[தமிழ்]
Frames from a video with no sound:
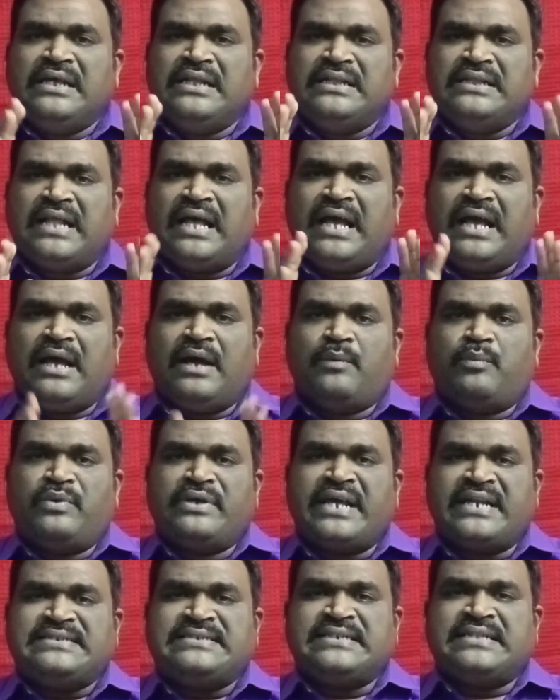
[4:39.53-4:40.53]
இந்த
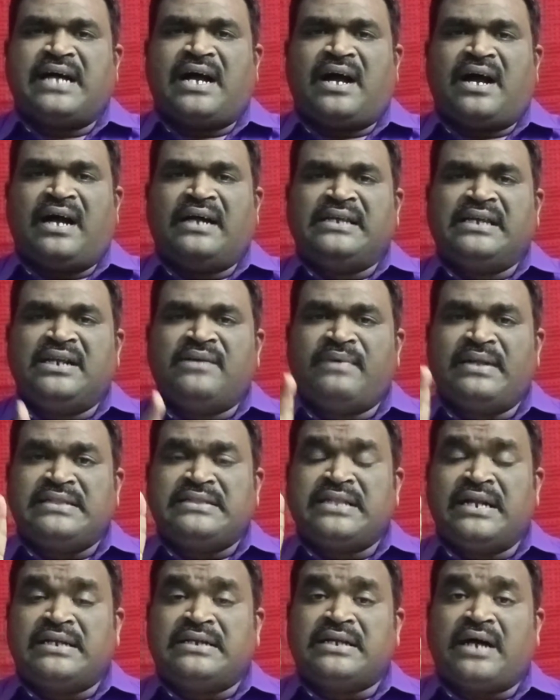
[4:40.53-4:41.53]
முயற்சி தான்
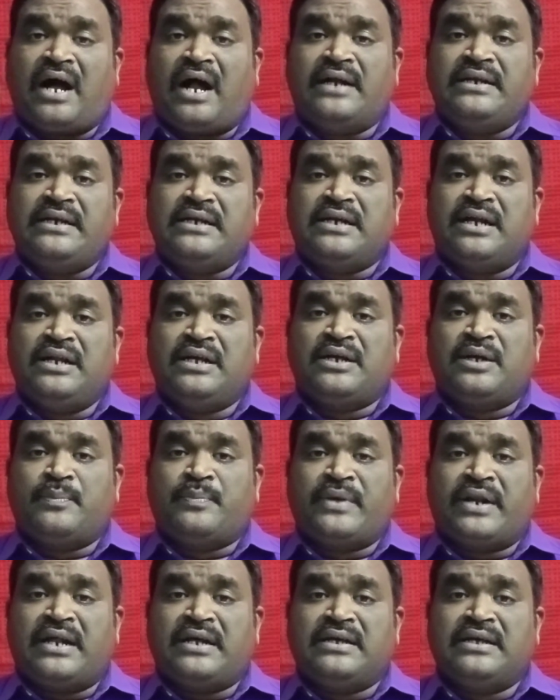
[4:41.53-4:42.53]
இருபத்தெட்டு ஆண்டுகளுக்கு
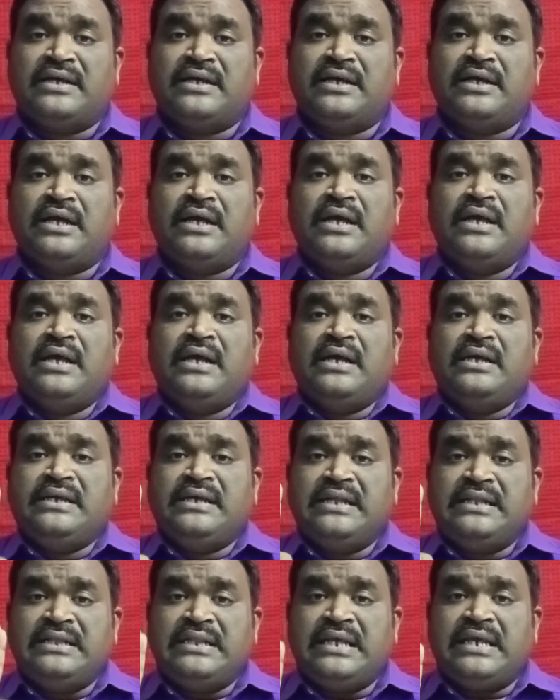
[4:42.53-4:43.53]
பிறகு
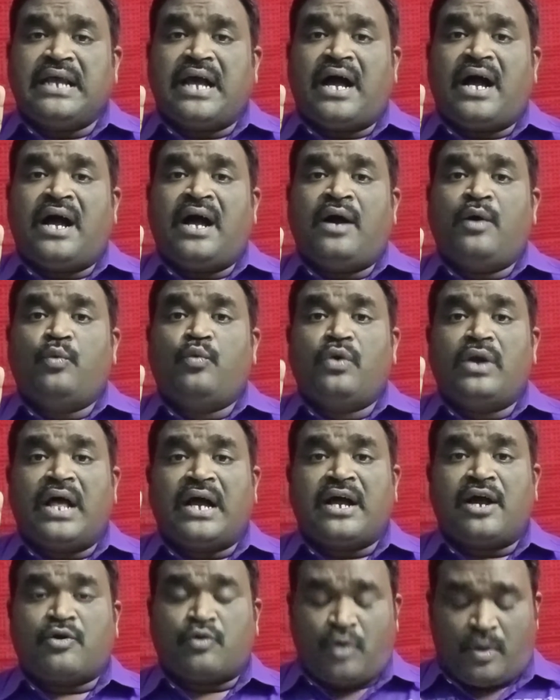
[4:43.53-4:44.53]
இந்தியா
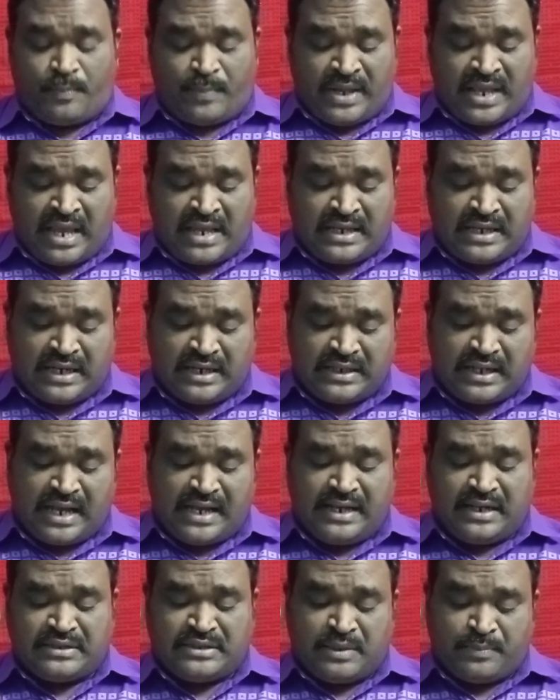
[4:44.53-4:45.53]
உலக கோப்பையை
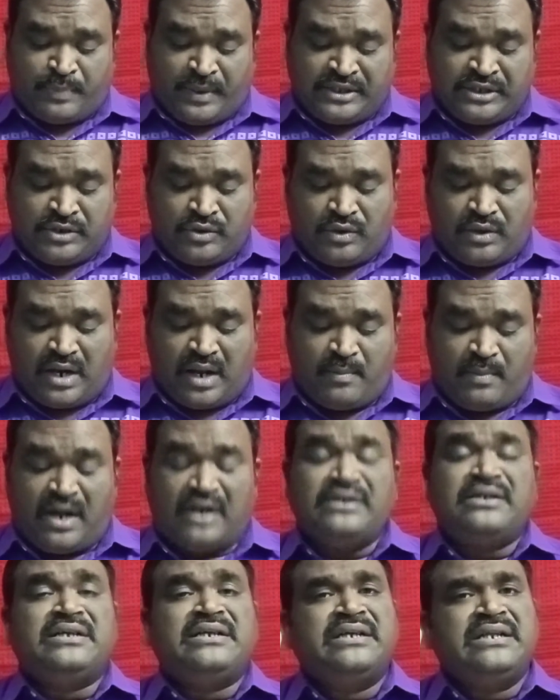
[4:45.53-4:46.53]
இரண்டாயிரத்தி பதினோராம்
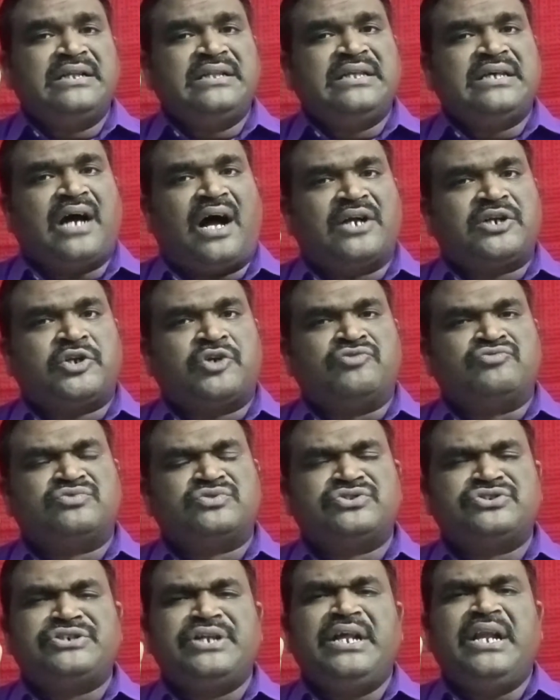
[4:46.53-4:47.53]
ஆண்டு இறுதி ஆட்டம்
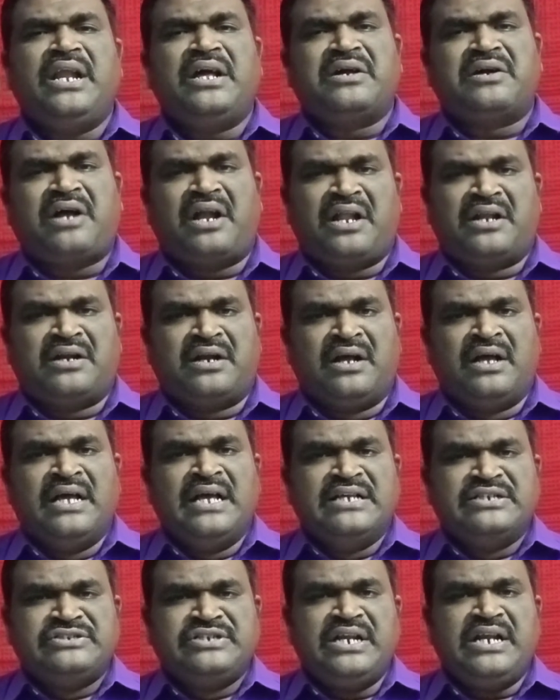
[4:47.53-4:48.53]
ஸ்ரீலங்கால
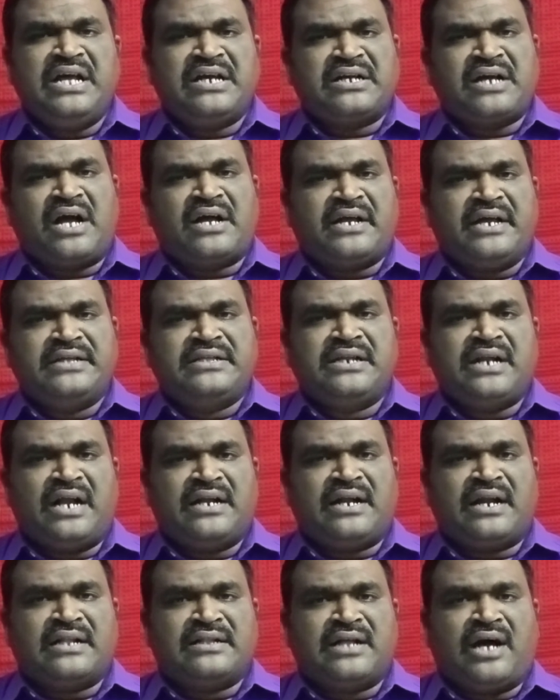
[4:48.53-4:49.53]
ஸ்ரீலங்காக்கு
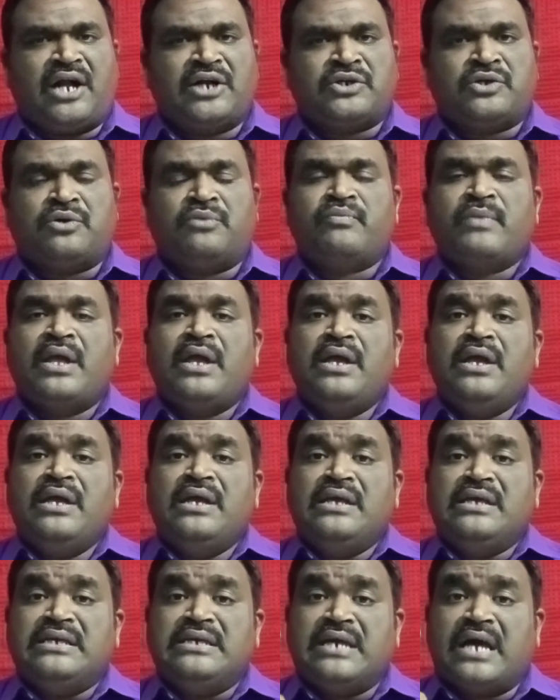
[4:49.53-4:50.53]
எதிராக நடந்த ஆட்டம்
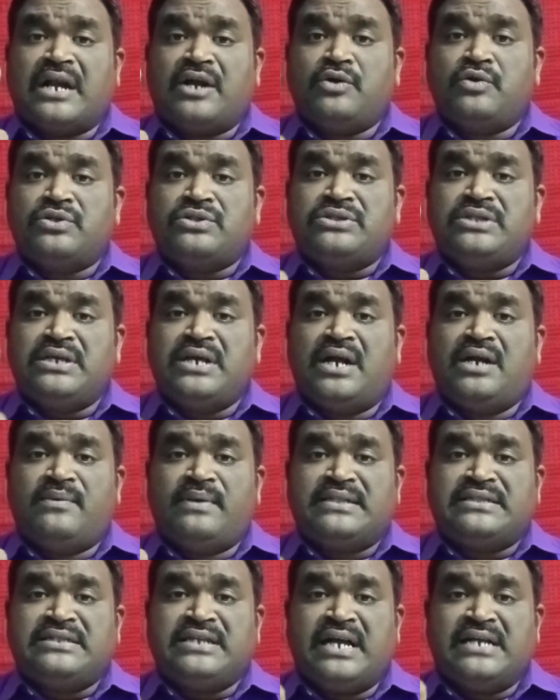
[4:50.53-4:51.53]
இருநூத்தி
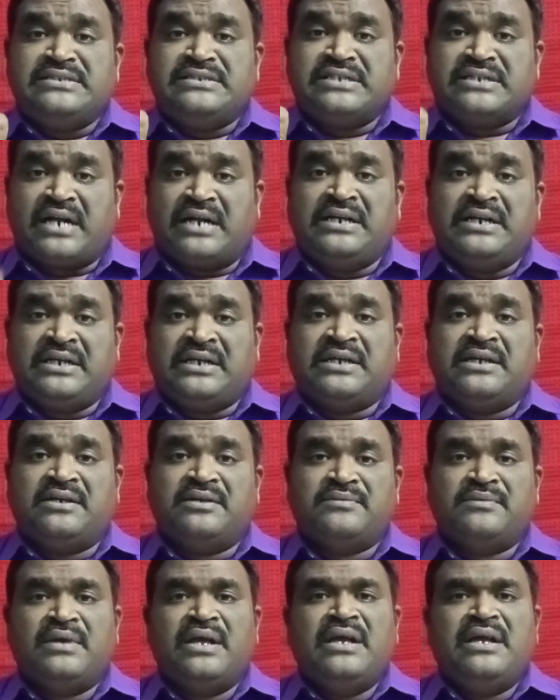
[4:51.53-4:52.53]
எழுபத்தி அஞ்சு ரன்னுக்கு
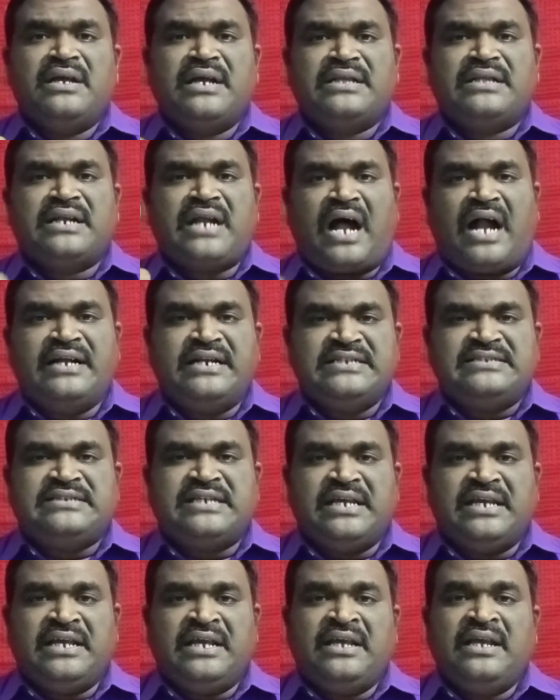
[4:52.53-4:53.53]
எதிராக
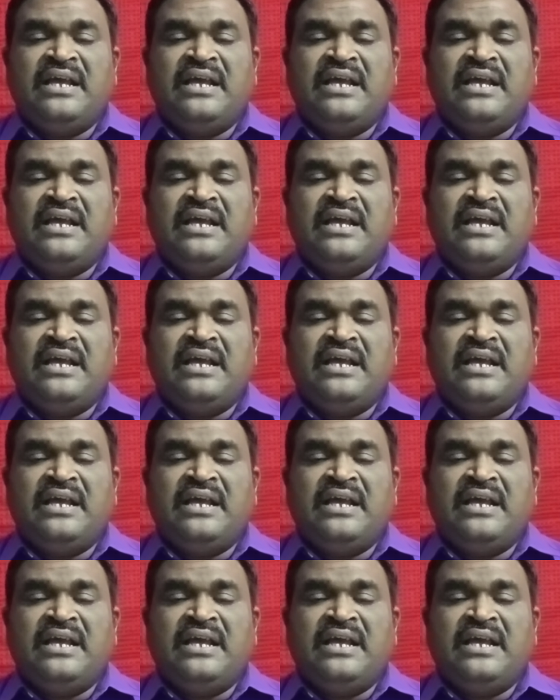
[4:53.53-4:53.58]
அடிச்சு